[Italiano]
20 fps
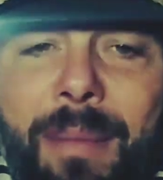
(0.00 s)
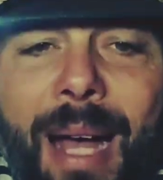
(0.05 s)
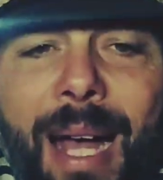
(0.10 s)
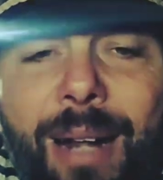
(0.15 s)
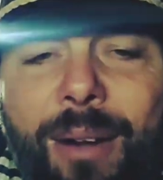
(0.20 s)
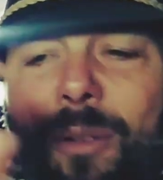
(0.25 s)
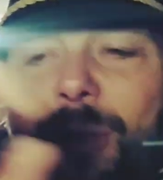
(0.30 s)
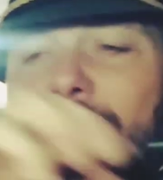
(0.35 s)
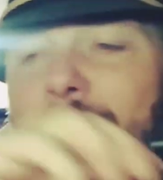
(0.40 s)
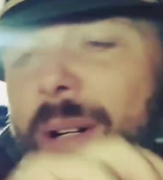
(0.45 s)

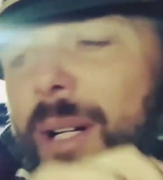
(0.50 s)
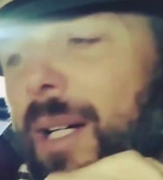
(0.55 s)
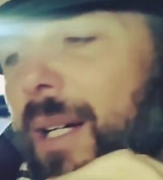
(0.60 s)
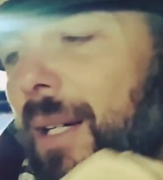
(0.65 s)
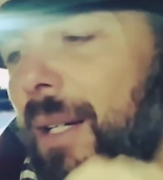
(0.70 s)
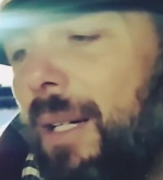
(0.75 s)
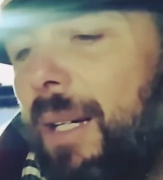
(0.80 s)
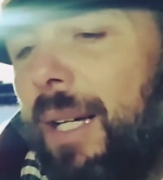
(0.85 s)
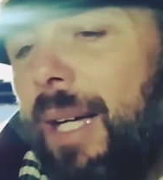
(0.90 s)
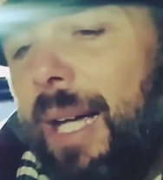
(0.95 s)
mano
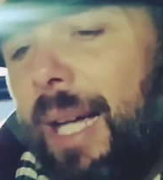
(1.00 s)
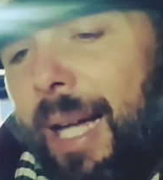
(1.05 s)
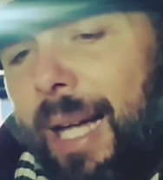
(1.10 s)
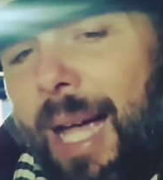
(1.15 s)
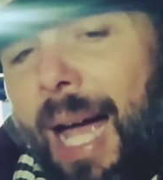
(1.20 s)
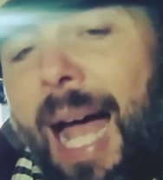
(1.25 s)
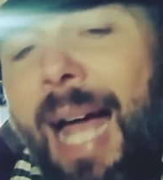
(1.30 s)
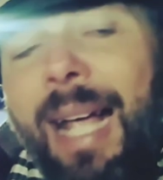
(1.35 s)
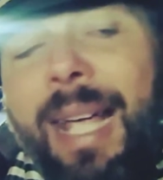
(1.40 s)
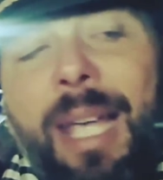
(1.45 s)
eh,
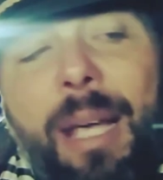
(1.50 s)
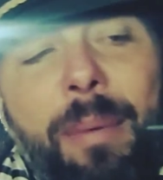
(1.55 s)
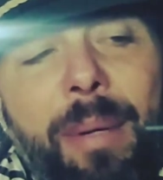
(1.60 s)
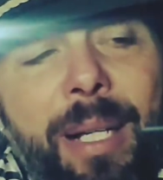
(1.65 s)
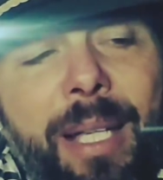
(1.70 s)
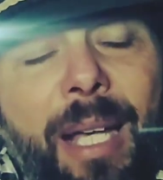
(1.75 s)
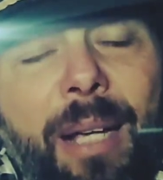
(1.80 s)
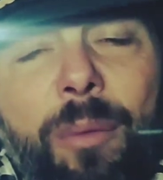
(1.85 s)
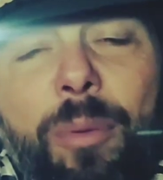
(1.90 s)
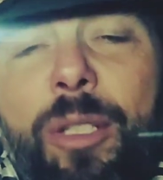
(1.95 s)
anche
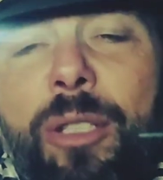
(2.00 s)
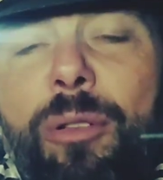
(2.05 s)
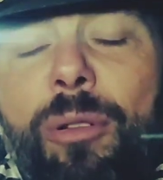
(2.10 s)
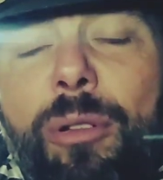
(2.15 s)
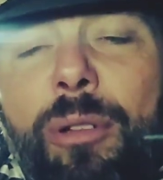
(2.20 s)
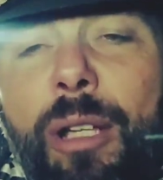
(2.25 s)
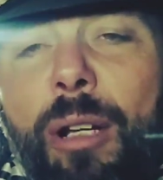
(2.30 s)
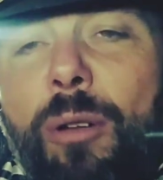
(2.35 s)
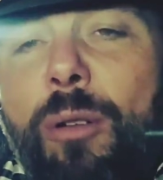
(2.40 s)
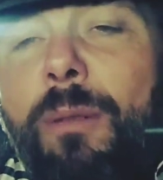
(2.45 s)
perché qui
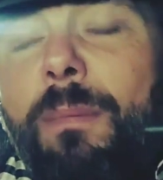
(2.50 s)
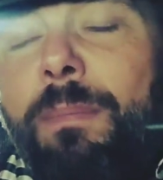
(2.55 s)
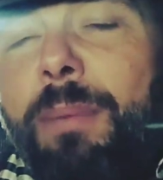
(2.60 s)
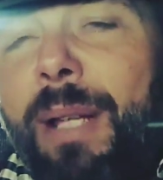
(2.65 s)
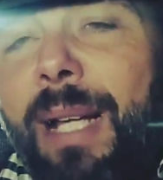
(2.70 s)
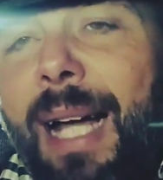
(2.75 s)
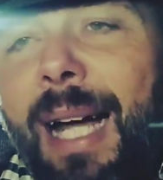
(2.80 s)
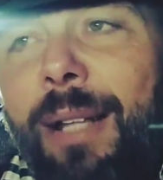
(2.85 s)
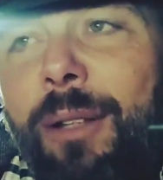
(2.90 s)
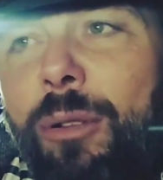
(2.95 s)
sotto è
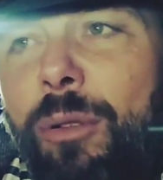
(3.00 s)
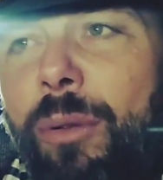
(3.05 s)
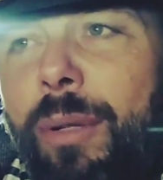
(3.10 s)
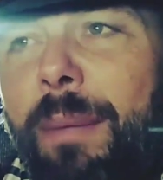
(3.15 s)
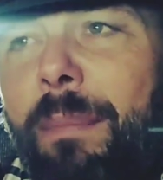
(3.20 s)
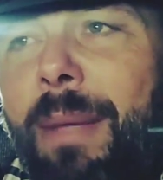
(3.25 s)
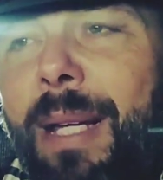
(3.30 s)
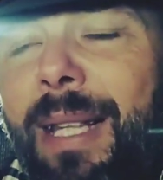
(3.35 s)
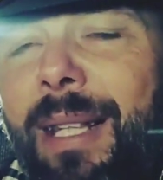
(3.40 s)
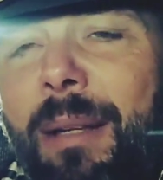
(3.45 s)
complicato dove
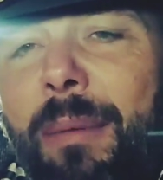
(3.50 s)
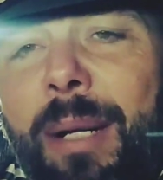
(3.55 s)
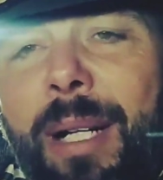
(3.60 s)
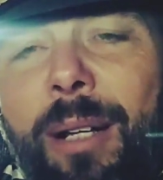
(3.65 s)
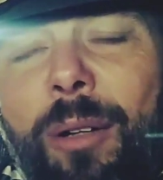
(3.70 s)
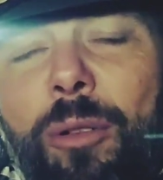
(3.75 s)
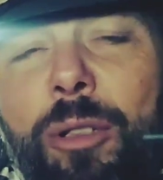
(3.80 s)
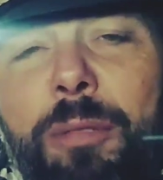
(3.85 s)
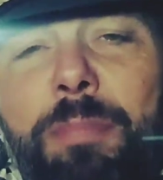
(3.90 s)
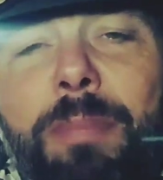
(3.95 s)
mette
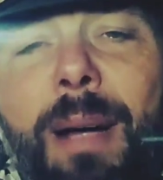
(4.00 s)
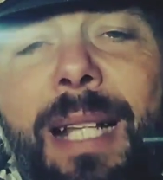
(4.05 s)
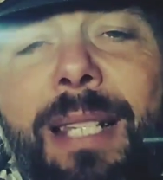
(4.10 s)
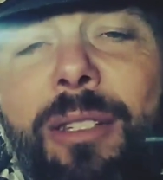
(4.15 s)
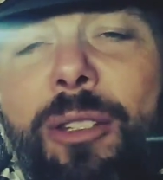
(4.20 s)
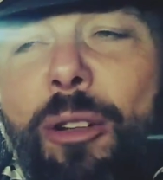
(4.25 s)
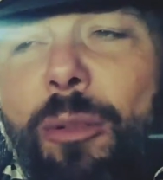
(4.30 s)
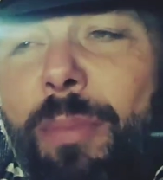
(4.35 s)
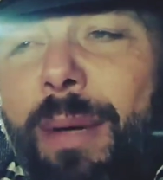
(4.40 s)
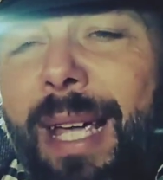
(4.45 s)
perché lo
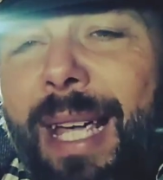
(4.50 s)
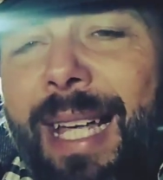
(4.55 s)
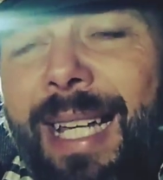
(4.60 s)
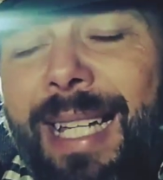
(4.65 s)
spazio per